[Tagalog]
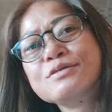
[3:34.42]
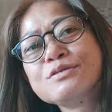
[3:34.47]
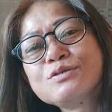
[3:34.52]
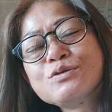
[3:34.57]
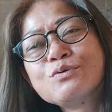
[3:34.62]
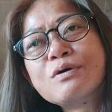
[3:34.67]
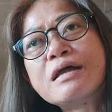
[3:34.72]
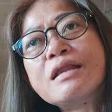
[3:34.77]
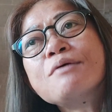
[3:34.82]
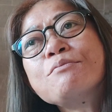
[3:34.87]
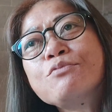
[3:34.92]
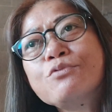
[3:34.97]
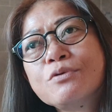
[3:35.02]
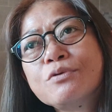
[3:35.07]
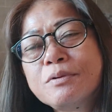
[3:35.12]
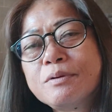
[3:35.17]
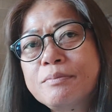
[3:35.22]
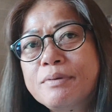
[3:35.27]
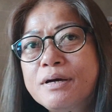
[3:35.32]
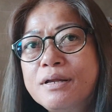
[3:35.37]
so, alam ko
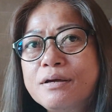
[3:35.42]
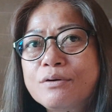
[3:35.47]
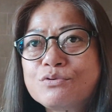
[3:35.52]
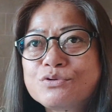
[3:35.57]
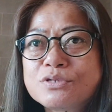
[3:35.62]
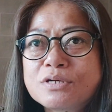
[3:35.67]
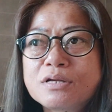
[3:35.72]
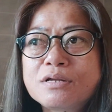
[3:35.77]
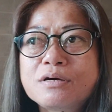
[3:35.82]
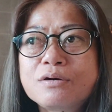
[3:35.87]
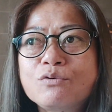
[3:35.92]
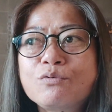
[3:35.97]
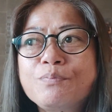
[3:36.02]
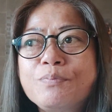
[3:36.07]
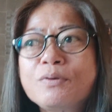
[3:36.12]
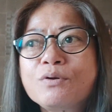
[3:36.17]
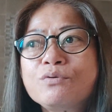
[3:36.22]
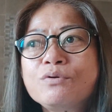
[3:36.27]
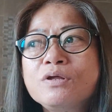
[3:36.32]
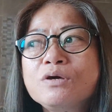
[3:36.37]
naman mahal ako sa anak ko,
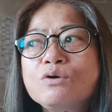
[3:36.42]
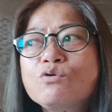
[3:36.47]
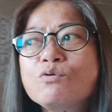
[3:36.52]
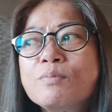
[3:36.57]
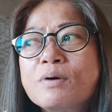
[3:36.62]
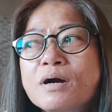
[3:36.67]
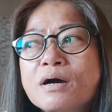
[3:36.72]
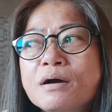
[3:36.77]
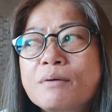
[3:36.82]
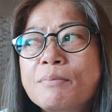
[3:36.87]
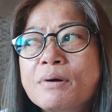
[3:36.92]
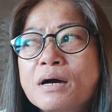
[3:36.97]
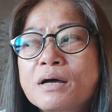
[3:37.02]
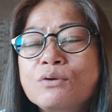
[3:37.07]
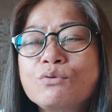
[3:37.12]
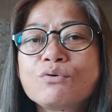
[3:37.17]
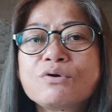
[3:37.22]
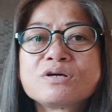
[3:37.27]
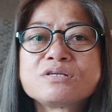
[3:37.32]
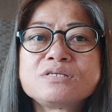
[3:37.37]
pero di ko ma
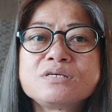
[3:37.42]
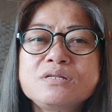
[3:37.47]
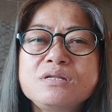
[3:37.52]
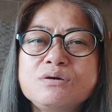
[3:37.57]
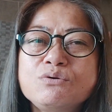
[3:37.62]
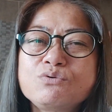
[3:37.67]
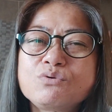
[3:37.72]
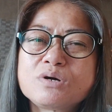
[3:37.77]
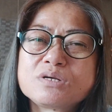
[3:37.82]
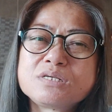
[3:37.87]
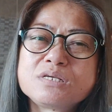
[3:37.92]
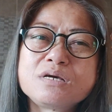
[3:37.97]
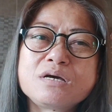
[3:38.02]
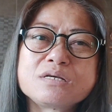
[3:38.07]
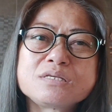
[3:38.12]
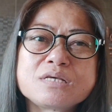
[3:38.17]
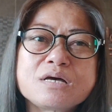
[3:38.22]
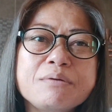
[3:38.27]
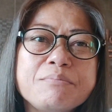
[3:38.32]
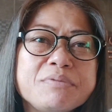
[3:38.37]
maano kasi, di ko kasi
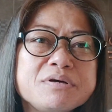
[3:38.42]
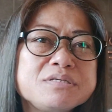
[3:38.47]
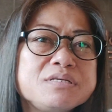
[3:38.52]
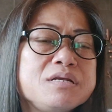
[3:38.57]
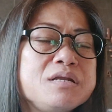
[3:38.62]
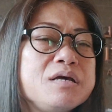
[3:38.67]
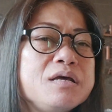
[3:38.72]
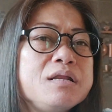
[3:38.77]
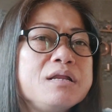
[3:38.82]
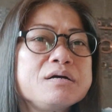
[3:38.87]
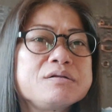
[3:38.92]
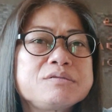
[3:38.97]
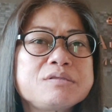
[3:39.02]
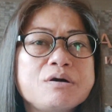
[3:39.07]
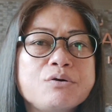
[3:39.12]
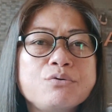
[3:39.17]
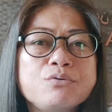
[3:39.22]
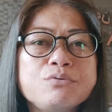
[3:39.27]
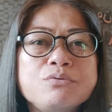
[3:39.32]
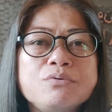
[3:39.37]
kasama sila ilang
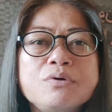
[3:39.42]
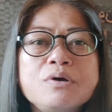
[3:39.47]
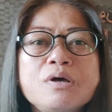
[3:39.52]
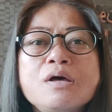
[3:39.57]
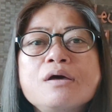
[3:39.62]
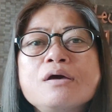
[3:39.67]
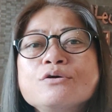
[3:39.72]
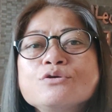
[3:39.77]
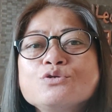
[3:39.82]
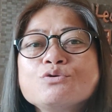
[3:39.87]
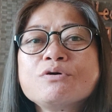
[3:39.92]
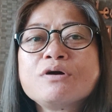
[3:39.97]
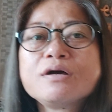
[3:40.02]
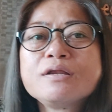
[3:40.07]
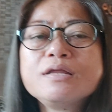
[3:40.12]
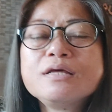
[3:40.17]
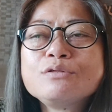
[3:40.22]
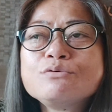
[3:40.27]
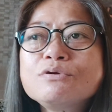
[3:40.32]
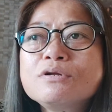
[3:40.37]
taon. So,
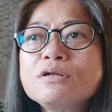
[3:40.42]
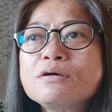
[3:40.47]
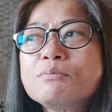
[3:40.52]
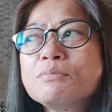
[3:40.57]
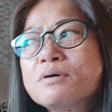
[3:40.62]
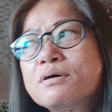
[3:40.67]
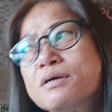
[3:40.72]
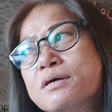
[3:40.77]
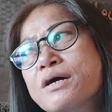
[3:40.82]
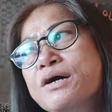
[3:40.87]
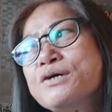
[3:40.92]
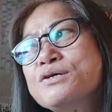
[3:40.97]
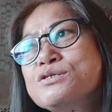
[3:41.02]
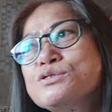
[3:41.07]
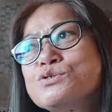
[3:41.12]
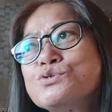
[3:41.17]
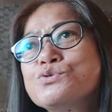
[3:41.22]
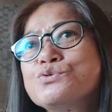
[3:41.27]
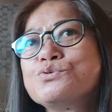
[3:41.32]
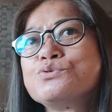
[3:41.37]
hanggang dito na lang mga
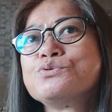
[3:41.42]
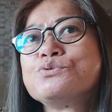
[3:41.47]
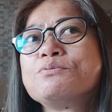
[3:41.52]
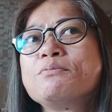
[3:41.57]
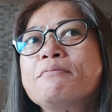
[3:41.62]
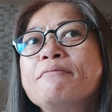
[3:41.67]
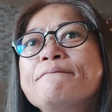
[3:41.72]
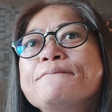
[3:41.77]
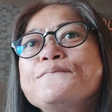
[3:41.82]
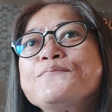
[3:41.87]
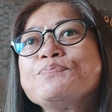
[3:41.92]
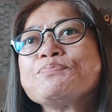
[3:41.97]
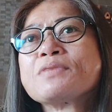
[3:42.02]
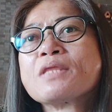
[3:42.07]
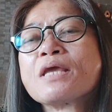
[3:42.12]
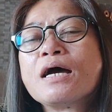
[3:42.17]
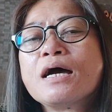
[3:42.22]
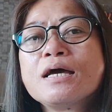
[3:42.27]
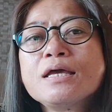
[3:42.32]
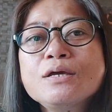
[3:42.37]
guys. So,
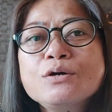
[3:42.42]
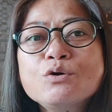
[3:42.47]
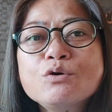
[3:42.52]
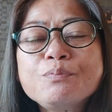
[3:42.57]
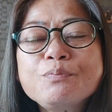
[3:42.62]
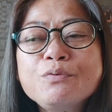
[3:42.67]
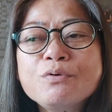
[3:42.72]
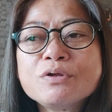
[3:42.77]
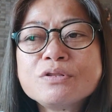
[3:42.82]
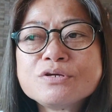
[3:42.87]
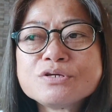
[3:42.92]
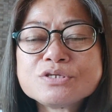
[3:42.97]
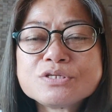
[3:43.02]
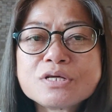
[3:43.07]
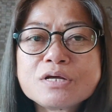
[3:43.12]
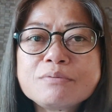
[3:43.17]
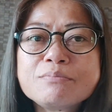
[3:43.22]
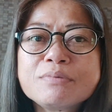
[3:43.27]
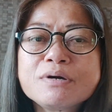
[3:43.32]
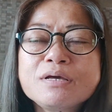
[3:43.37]
I hope you
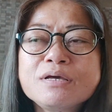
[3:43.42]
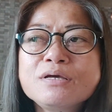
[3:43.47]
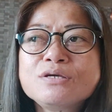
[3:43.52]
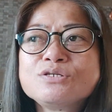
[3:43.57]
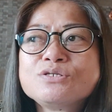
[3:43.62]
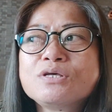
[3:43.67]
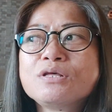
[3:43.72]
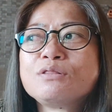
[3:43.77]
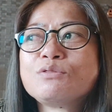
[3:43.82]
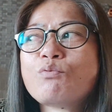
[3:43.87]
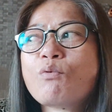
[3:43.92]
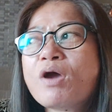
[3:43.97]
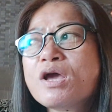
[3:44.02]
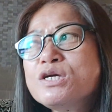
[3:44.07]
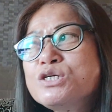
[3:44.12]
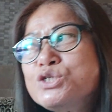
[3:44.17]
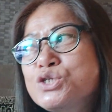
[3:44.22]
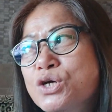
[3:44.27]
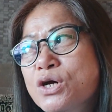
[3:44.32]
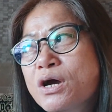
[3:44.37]
understand my
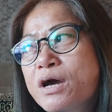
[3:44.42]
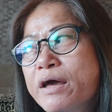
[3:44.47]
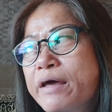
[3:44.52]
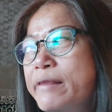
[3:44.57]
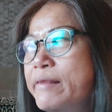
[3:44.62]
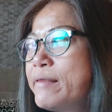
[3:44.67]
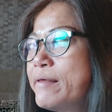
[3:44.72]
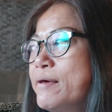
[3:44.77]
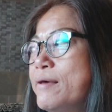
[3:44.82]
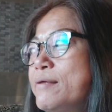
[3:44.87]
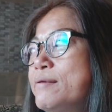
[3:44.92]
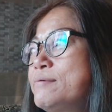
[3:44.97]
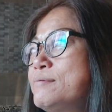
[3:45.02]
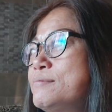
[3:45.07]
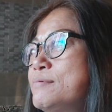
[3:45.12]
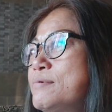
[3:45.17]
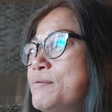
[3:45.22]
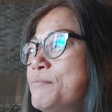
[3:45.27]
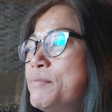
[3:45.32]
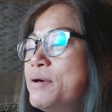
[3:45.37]
situation
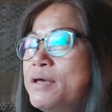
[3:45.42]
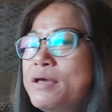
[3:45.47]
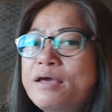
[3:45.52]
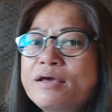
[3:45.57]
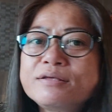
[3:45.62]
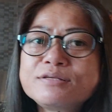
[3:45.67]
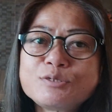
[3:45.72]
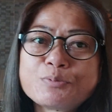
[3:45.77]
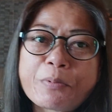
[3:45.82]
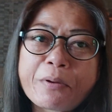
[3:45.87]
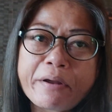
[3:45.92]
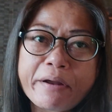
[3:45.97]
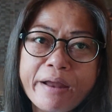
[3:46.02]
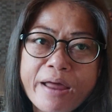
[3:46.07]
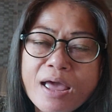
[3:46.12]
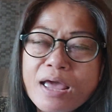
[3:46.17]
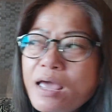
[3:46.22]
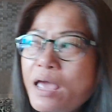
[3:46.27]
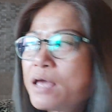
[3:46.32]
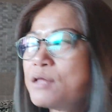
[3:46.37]
and my
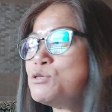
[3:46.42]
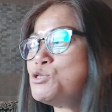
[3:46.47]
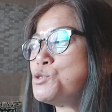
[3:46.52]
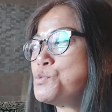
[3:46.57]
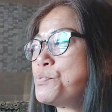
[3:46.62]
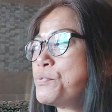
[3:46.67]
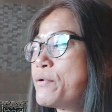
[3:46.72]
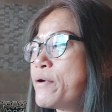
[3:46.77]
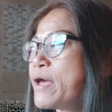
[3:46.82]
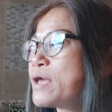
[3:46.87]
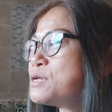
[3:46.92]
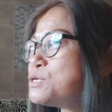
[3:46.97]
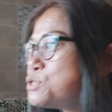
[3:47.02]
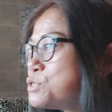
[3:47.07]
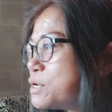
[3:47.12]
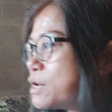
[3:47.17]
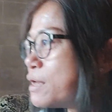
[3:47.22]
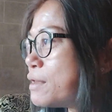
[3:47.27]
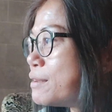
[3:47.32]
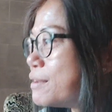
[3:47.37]

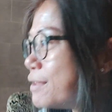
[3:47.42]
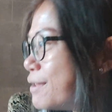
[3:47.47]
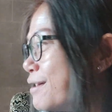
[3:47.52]
inspiration.